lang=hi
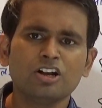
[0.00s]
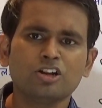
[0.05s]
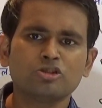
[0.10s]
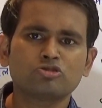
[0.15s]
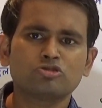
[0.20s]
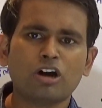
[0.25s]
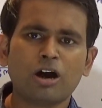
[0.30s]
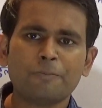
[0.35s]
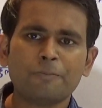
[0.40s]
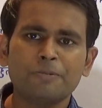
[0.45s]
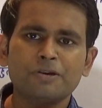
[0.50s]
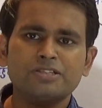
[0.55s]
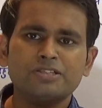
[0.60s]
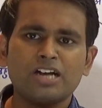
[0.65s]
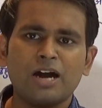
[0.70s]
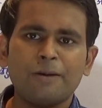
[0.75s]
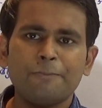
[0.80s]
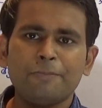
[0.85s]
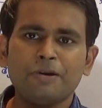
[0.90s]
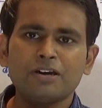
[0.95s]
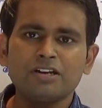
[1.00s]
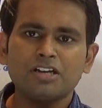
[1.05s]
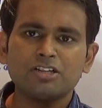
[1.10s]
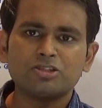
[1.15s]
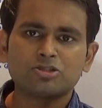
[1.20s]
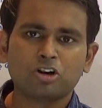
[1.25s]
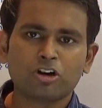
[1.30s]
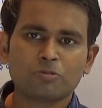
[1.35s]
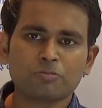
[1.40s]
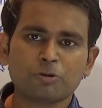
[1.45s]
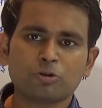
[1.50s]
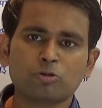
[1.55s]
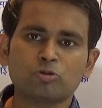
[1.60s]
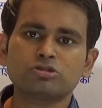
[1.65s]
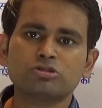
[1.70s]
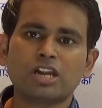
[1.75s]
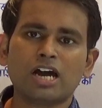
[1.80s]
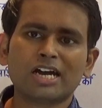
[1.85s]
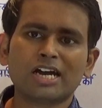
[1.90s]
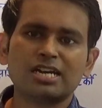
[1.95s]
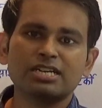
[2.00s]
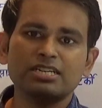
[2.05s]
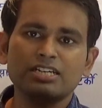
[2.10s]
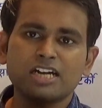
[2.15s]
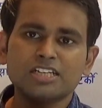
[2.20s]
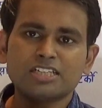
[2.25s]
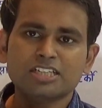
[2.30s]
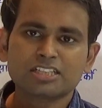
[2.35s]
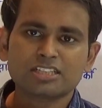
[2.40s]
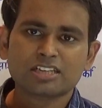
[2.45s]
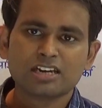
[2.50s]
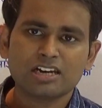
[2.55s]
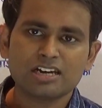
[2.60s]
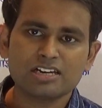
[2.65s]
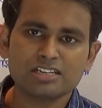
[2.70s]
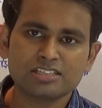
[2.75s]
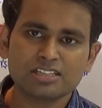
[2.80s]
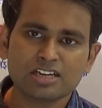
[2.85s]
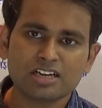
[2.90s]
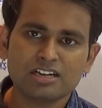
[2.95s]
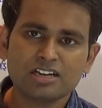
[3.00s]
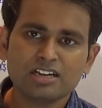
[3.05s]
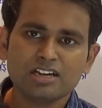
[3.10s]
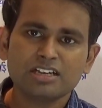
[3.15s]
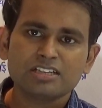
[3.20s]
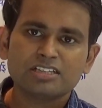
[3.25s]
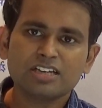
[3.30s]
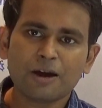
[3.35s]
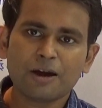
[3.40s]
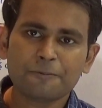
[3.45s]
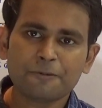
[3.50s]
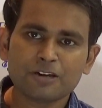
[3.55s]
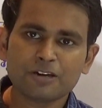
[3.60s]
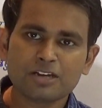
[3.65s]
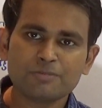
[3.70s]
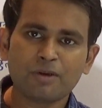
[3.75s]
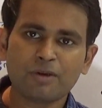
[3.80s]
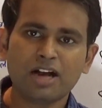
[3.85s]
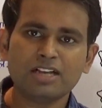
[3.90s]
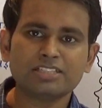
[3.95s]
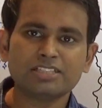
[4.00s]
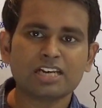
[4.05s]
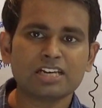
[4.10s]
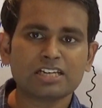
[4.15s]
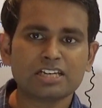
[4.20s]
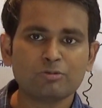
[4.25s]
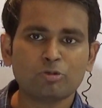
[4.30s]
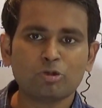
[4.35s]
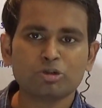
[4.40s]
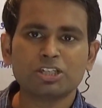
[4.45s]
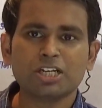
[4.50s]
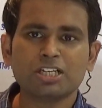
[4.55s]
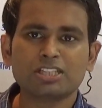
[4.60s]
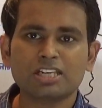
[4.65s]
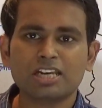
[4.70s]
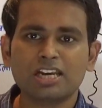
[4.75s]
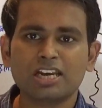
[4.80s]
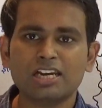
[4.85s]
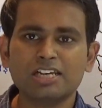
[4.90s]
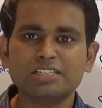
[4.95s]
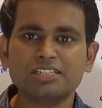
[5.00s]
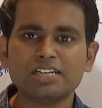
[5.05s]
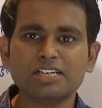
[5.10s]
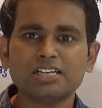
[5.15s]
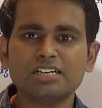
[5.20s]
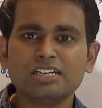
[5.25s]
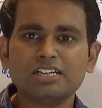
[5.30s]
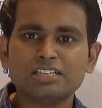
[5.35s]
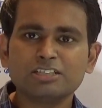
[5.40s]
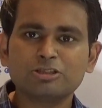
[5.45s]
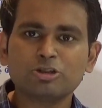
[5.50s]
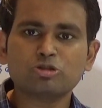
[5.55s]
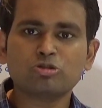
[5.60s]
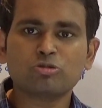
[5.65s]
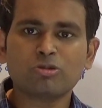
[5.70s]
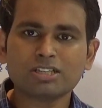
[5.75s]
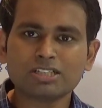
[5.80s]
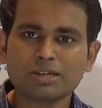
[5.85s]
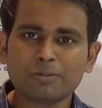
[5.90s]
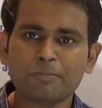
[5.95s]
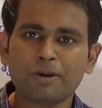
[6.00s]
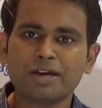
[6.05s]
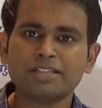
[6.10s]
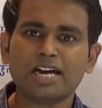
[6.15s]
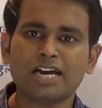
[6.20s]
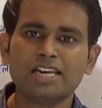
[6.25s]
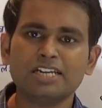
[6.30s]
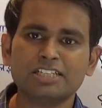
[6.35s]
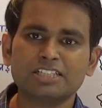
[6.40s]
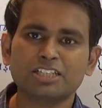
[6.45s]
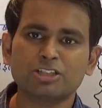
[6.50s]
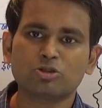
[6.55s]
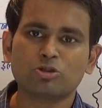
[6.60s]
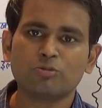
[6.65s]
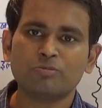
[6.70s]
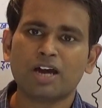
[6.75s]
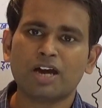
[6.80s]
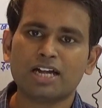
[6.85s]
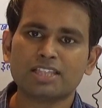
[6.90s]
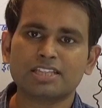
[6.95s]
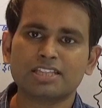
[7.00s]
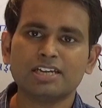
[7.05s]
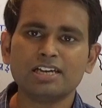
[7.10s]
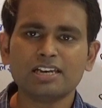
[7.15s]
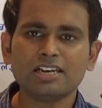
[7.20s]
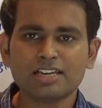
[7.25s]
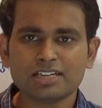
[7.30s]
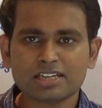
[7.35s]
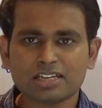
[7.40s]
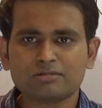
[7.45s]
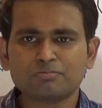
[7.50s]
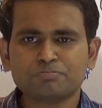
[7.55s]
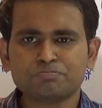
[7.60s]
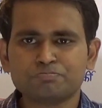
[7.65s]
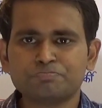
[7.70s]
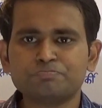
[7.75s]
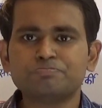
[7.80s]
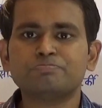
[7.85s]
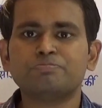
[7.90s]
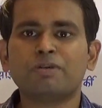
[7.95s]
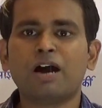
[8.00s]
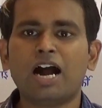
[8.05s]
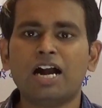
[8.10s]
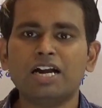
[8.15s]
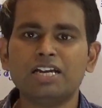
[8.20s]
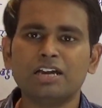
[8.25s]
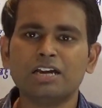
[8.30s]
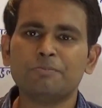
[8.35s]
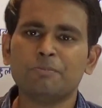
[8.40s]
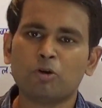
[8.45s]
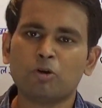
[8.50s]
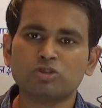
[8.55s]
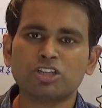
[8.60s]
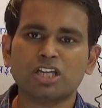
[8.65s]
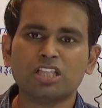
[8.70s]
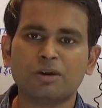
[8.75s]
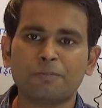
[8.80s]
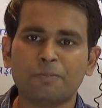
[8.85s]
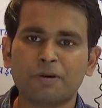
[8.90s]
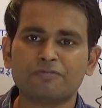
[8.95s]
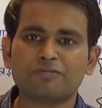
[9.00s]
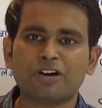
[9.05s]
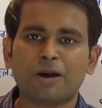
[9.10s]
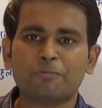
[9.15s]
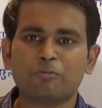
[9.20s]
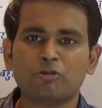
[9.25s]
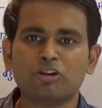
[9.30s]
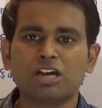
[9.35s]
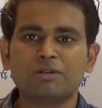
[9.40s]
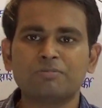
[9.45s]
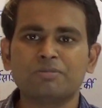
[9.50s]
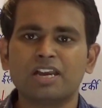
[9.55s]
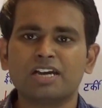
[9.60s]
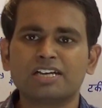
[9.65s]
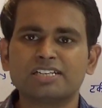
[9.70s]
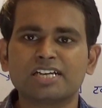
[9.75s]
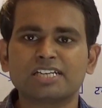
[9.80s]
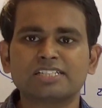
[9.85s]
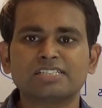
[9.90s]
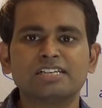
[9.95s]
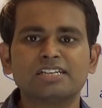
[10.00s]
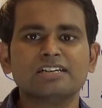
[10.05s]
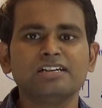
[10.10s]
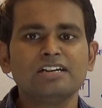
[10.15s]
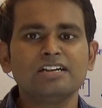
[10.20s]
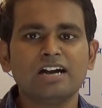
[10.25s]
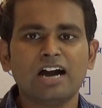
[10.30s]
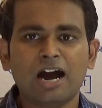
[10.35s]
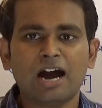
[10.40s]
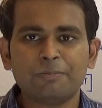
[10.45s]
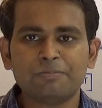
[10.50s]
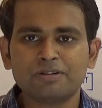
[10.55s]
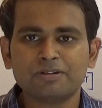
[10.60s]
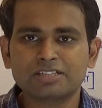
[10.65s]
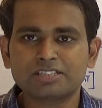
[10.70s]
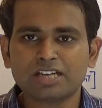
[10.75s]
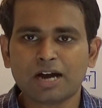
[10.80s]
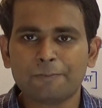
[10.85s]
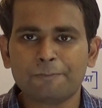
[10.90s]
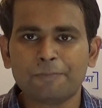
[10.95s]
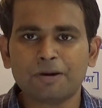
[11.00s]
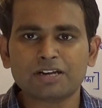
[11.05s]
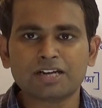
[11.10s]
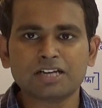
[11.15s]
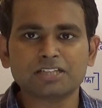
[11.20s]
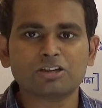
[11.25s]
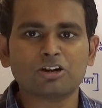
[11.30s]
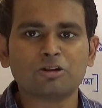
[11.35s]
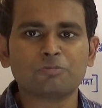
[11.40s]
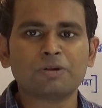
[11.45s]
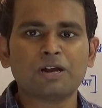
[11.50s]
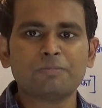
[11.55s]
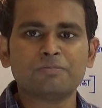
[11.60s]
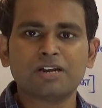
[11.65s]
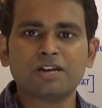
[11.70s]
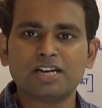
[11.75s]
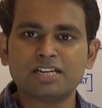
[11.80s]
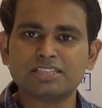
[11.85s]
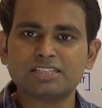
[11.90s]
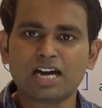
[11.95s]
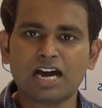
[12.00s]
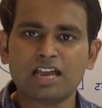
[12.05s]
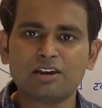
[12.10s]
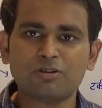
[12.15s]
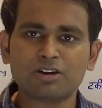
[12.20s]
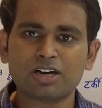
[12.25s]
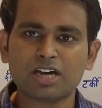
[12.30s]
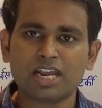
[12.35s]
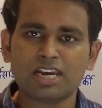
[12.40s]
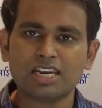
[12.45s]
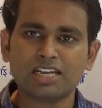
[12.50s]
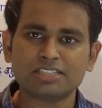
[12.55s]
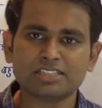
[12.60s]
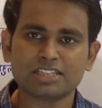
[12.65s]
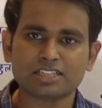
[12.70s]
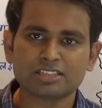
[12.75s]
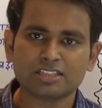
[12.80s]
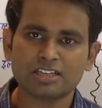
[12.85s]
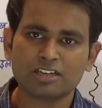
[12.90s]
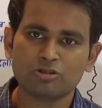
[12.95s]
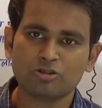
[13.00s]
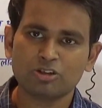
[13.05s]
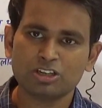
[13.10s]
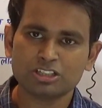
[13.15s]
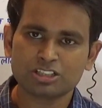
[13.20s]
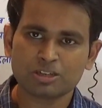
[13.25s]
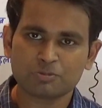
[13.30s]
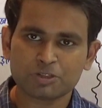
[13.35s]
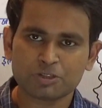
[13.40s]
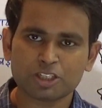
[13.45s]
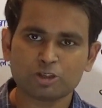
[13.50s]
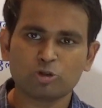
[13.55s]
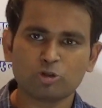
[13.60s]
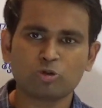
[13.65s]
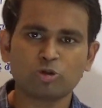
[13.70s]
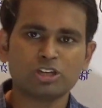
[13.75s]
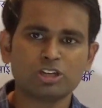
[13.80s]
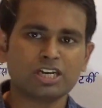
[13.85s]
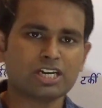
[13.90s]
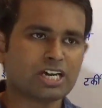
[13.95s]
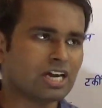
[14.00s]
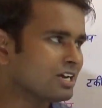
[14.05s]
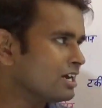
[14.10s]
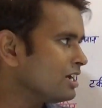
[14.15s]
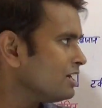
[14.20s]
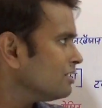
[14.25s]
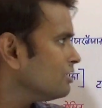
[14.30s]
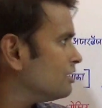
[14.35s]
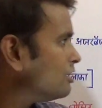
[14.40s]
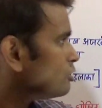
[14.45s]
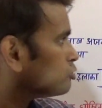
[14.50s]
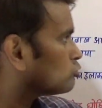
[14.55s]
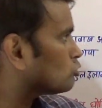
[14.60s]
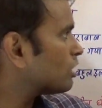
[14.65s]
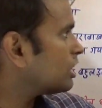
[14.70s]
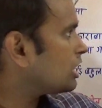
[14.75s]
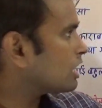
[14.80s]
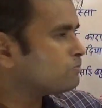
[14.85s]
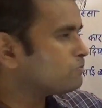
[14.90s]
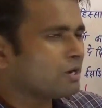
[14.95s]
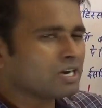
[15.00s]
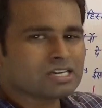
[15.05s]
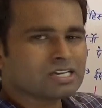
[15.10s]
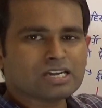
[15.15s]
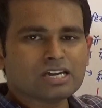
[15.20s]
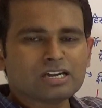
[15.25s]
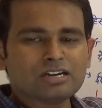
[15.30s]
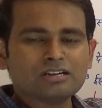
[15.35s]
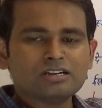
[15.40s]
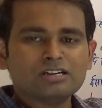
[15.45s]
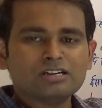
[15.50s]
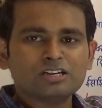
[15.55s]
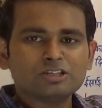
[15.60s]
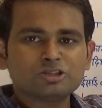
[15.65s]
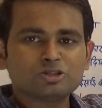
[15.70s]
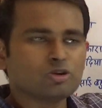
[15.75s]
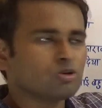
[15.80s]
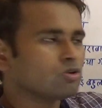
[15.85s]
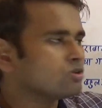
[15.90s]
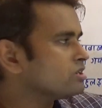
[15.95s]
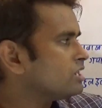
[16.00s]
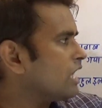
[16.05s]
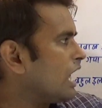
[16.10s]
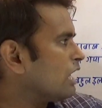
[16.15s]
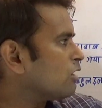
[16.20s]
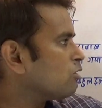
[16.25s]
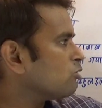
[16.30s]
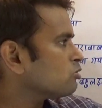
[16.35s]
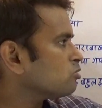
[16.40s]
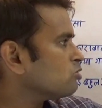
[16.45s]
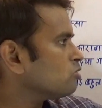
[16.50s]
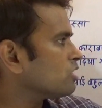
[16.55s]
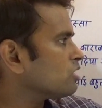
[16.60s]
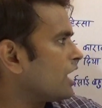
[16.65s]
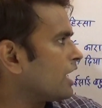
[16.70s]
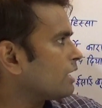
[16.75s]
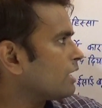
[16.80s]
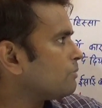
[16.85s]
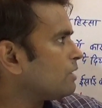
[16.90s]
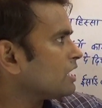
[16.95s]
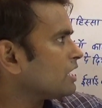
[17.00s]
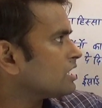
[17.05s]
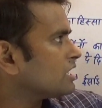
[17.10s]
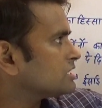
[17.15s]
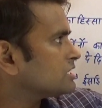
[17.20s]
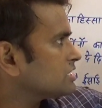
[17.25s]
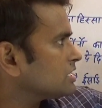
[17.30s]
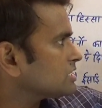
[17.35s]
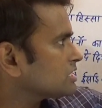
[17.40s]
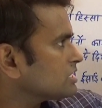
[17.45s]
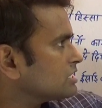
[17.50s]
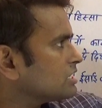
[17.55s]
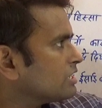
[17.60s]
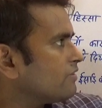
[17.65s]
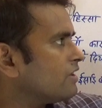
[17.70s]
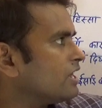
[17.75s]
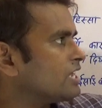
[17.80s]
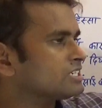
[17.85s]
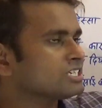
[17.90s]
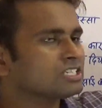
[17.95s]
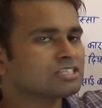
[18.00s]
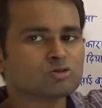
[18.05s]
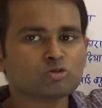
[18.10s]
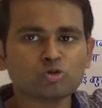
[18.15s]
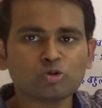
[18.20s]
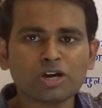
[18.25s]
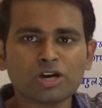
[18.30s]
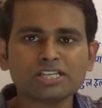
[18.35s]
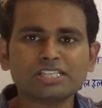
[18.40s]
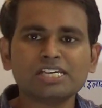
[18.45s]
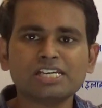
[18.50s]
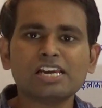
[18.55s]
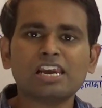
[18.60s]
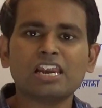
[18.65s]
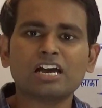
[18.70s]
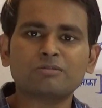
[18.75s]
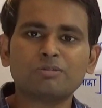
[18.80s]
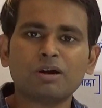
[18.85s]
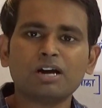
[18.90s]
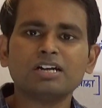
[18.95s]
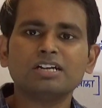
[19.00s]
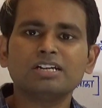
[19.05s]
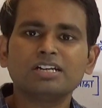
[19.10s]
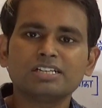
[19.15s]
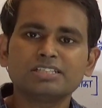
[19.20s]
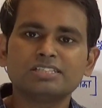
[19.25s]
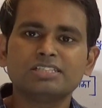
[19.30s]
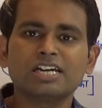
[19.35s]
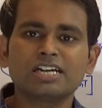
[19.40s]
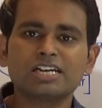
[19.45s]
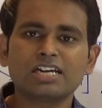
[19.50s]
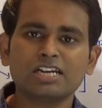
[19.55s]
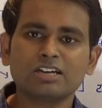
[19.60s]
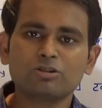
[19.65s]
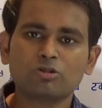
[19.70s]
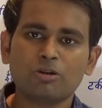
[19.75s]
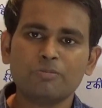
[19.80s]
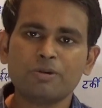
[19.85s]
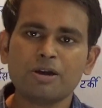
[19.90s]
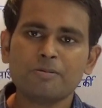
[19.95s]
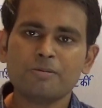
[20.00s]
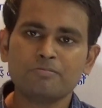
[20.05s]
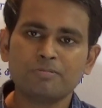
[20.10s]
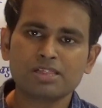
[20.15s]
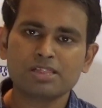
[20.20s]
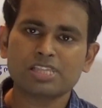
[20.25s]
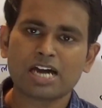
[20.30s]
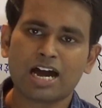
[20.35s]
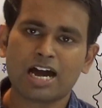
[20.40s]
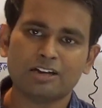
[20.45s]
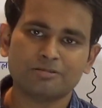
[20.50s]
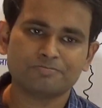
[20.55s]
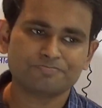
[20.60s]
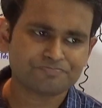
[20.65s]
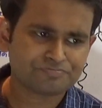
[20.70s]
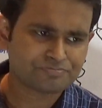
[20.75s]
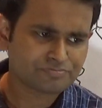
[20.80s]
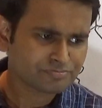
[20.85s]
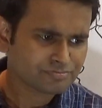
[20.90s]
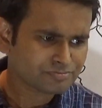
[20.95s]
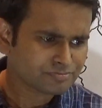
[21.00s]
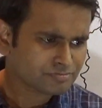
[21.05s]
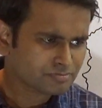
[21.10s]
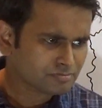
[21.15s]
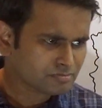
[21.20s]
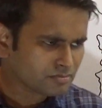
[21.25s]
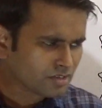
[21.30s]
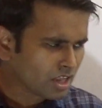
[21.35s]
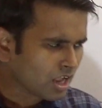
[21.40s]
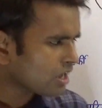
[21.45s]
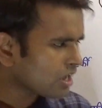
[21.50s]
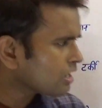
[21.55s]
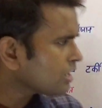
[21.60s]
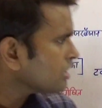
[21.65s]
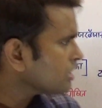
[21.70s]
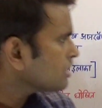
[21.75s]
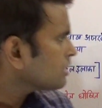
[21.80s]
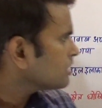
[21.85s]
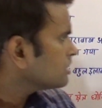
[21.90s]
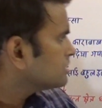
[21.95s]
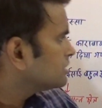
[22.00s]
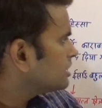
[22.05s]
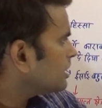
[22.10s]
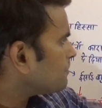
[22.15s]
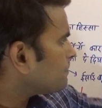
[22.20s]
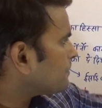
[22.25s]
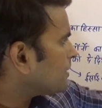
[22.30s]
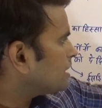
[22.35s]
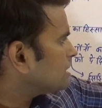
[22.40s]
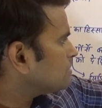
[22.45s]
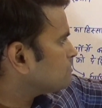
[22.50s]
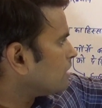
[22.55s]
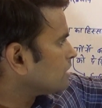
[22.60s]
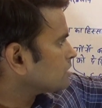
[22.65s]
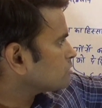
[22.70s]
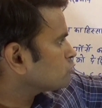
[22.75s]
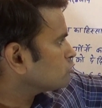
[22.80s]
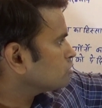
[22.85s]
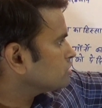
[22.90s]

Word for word: तो आप एग्जाम्पल के तौर पर उत्तराखंड का क्षेत्र ले लीजिए या फिर हिमाचल के वो क्षेत्र ले लीजिए जो थोड़ा सा मैदानी क्षेत्रों में आते हैं लेकिन पहाड़ी है बहुत ज़्यादा बर्फ़ आपको नहीं मिलेगी जैसे आप एग्जाम्पल के तौर पर आप नैनीताल वगैरह ले सकते हैं और इन सब क्षेत्रों को देखेंगे तो लगभग ये जो नागोर्नो काराबाग का क्षेत्र ये वाला क्षेत्र वैसे ही लगभग देखने को हमें मिलता है ये पहली बात तो